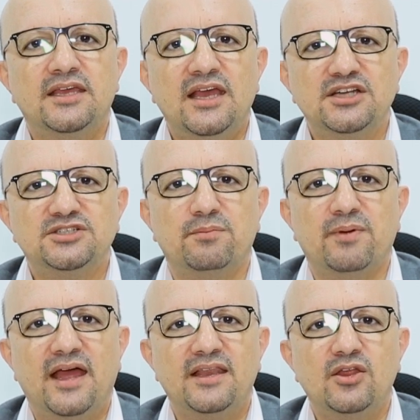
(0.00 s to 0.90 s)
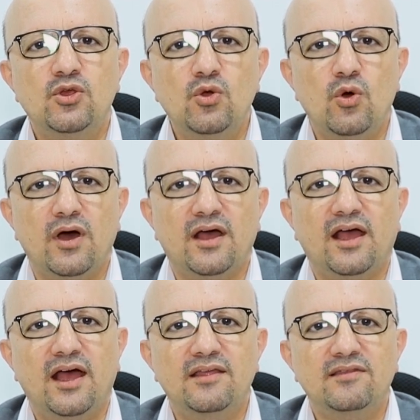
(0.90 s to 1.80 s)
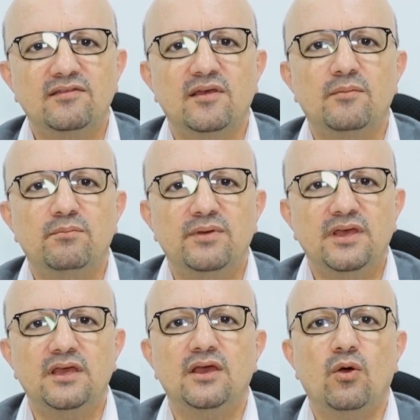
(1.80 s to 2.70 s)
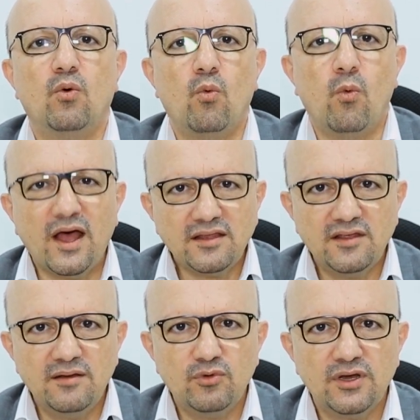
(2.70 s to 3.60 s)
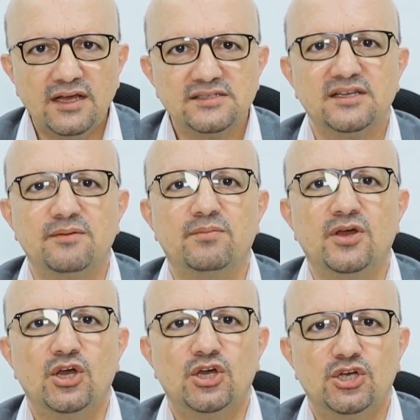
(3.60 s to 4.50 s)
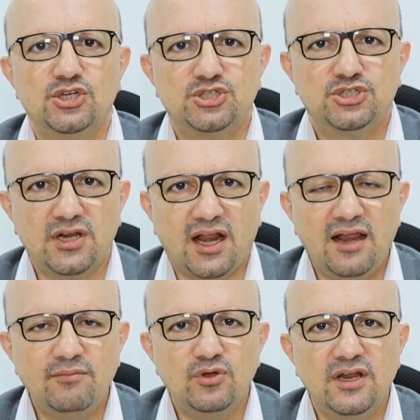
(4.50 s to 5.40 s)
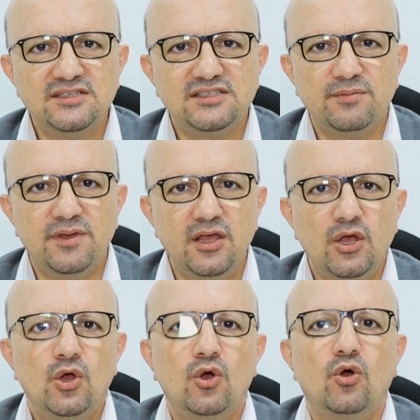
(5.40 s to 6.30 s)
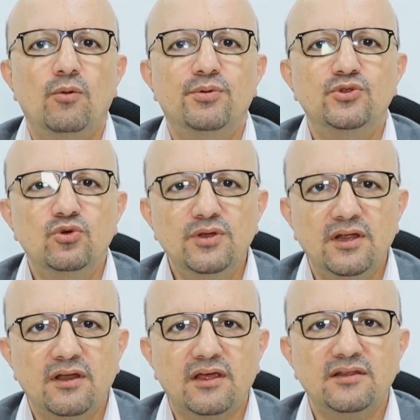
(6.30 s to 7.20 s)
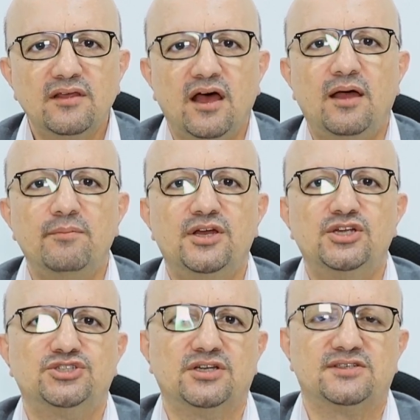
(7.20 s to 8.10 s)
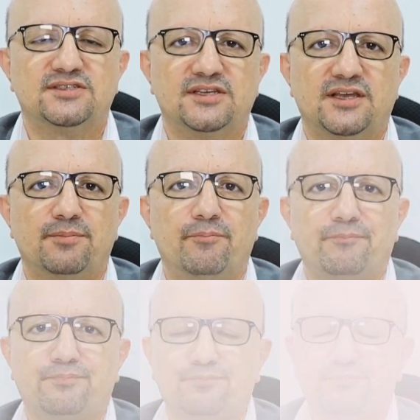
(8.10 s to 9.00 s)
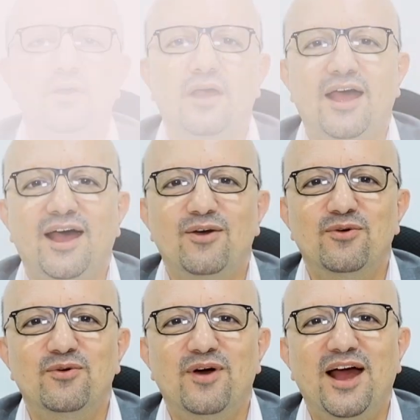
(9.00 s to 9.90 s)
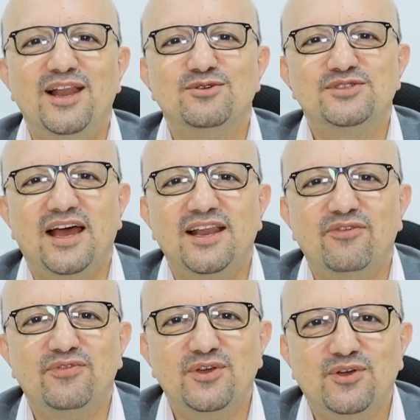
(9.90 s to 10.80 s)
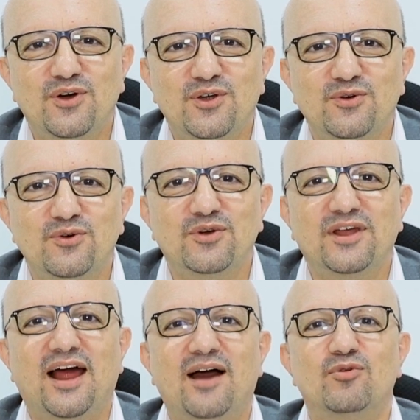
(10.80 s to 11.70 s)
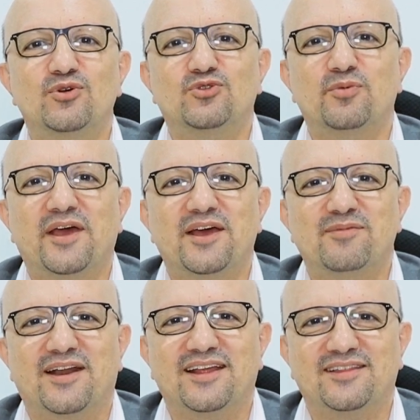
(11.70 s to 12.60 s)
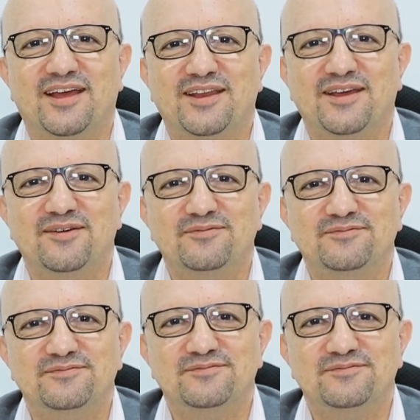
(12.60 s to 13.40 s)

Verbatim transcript: يجب أن يؤخذ بوقت المناسب الجرعة المناسبة وبدون انقطاع بحجة الصيام وأهلا وسهلا فيكم وكل عام وانتم بخير مرة ثانية